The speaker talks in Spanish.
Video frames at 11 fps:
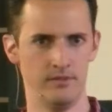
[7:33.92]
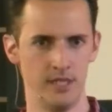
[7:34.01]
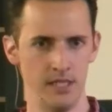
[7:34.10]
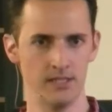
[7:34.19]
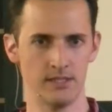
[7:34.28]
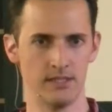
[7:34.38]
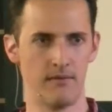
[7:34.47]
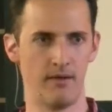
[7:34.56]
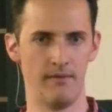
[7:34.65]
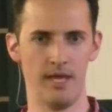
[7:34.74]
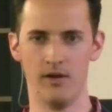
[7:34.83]
sí
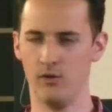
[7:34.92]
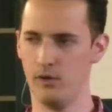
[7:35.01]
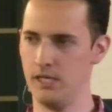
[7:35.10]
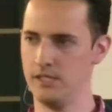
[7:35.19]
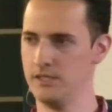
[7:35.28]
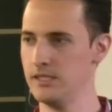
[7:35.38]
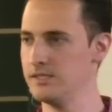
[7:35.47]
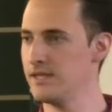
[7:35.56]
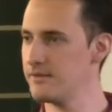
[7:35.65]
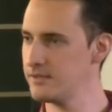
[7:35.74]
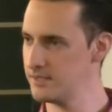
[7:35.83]
estaba viejo y si estaba